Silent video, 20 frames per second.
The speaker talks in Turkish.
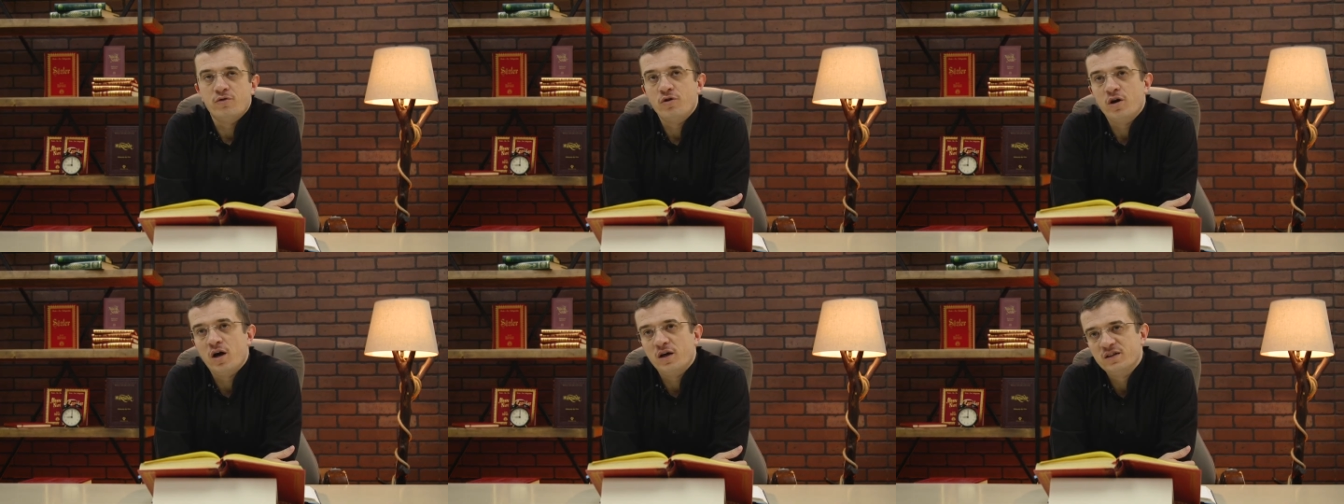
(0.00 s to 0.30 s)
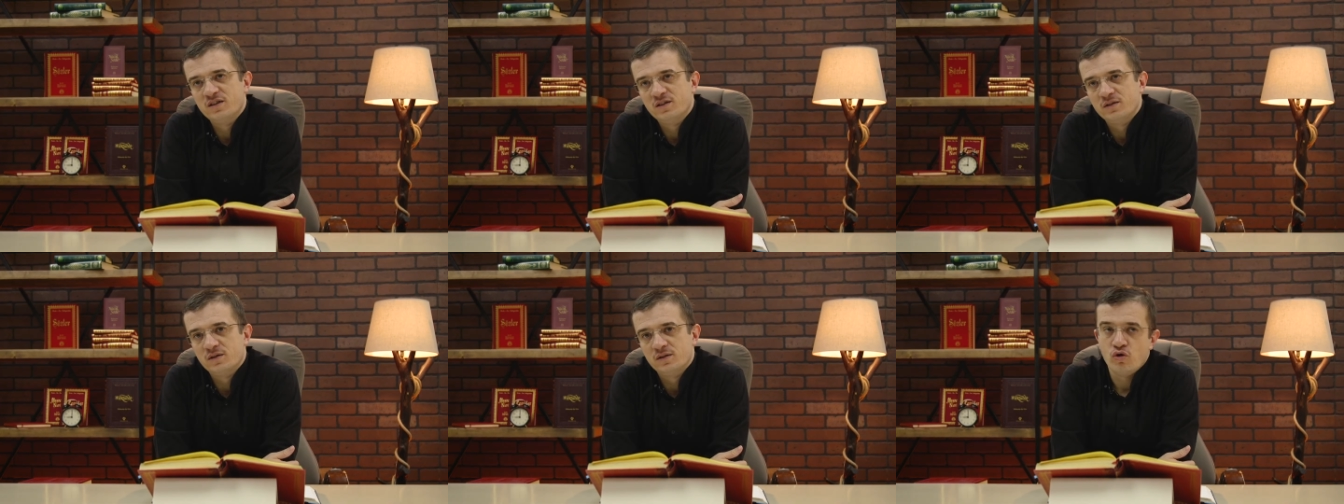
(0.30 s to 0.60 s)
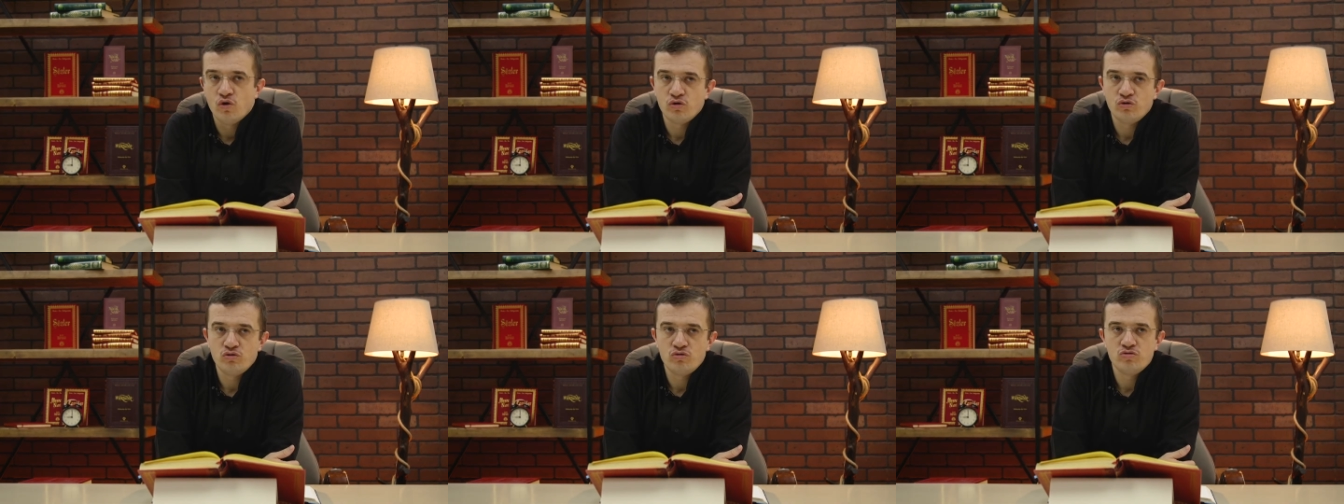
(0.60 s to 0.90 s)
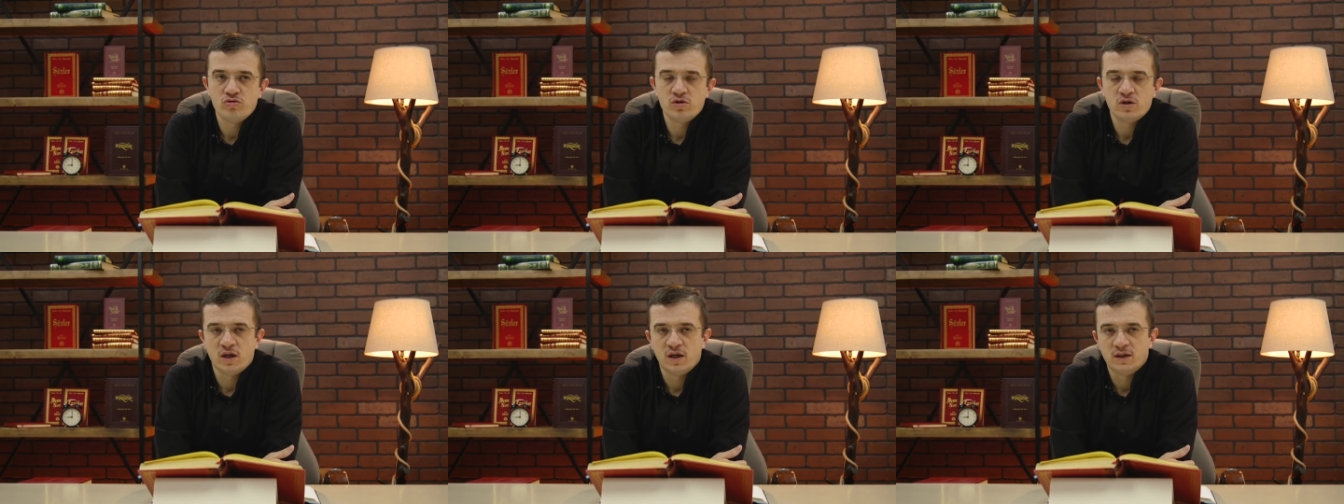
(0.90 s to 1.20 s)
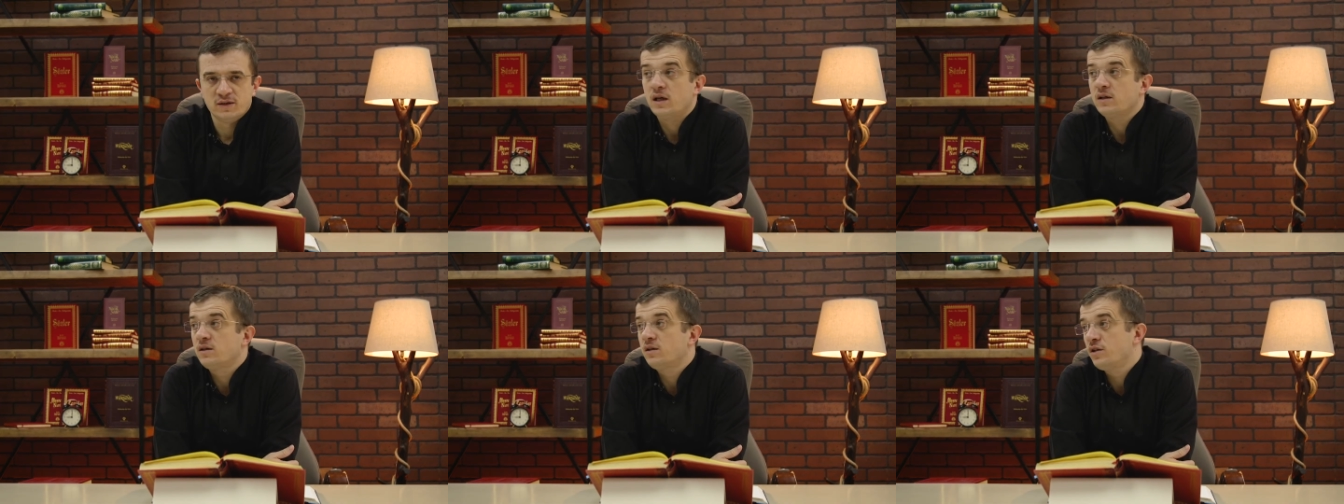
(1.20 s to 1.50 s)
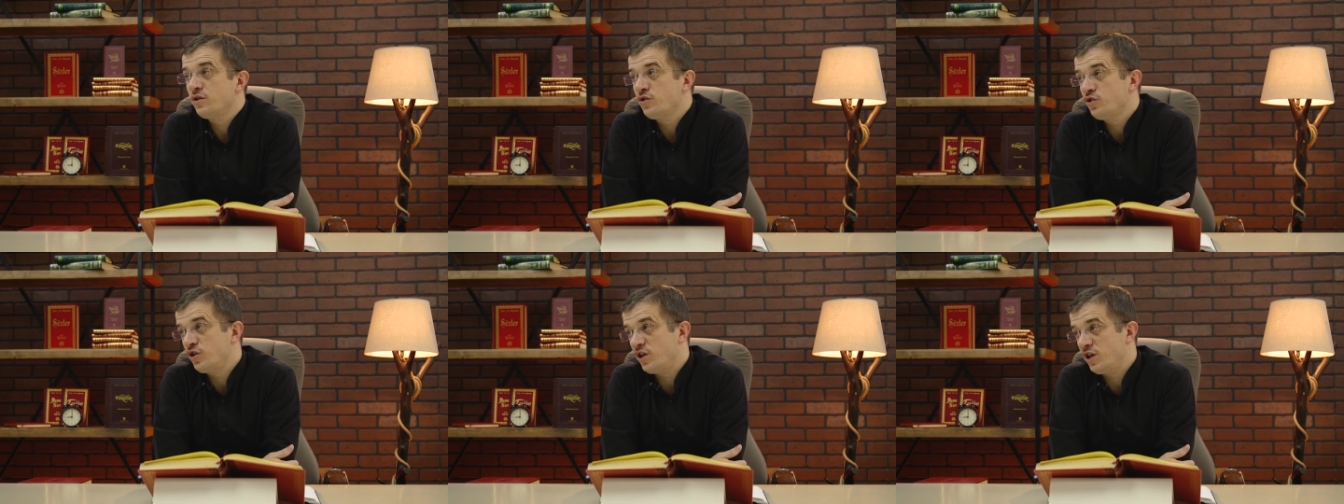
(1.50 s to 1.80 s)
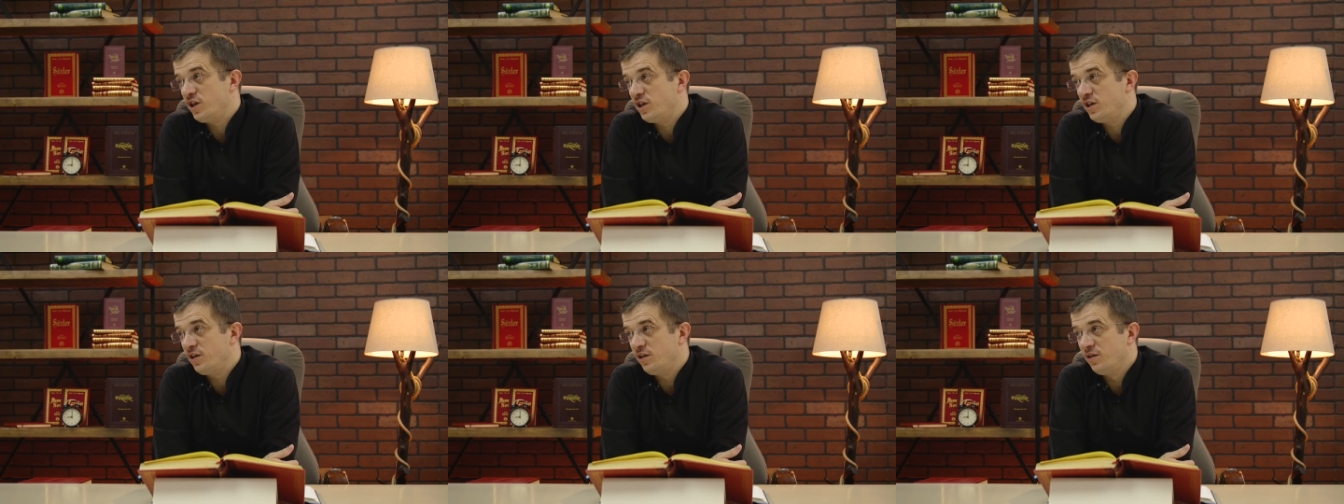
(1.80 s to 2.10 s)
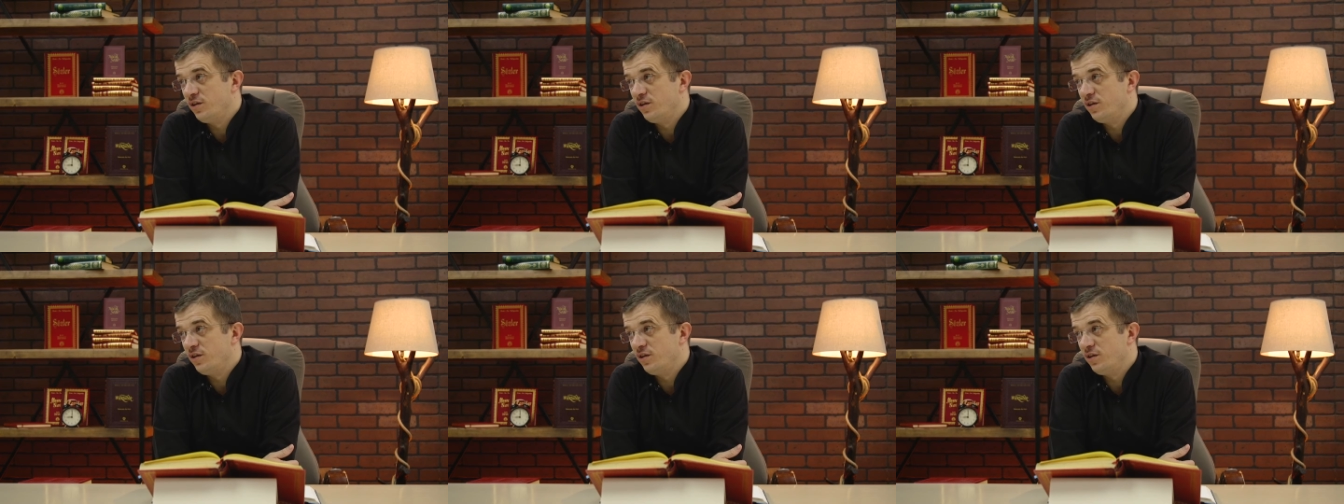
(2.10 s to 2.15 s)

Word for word: rüyanın gördüğün saat, yaptığın şekil,